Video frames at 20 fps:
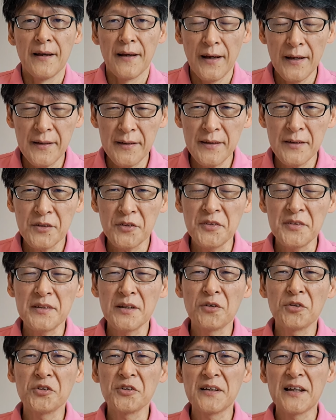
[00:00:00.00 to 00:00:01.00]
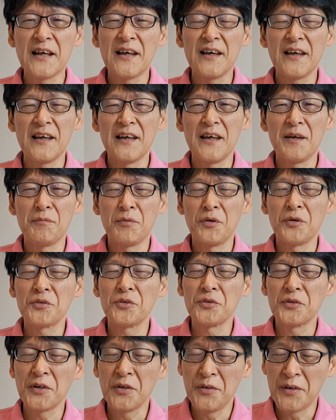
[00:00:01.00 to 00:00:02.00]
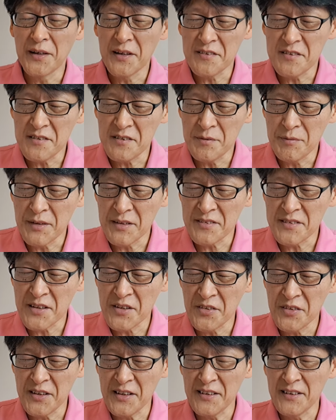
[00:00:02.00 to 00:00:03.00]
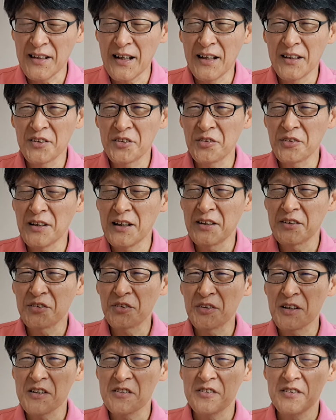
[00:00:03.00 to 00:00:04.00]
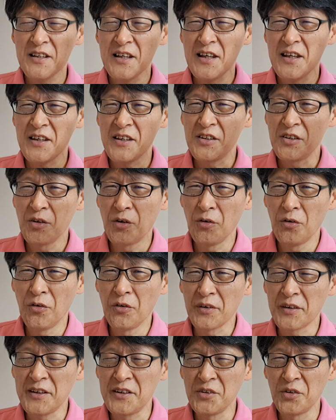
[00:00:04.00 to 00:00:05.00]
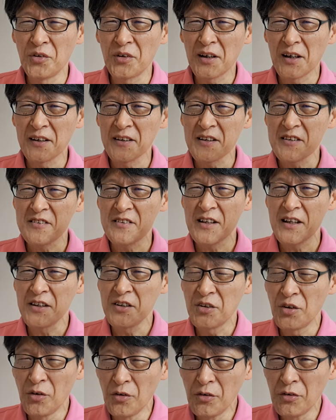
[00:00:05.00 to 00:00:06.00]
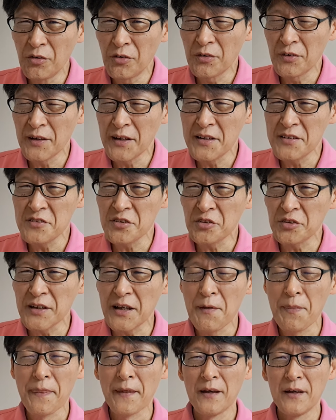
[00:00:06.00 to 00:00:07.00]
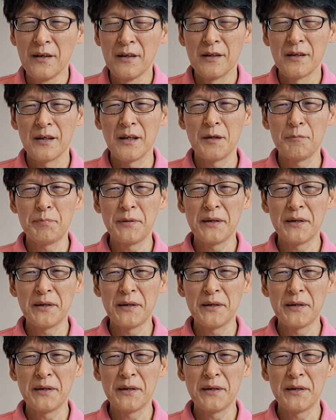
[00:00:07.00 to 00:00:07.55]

はい。といったことで、えー、冒頭でお話ししましたように、なんとなんとですね、4本、昨日からですね、4本連続で、えー、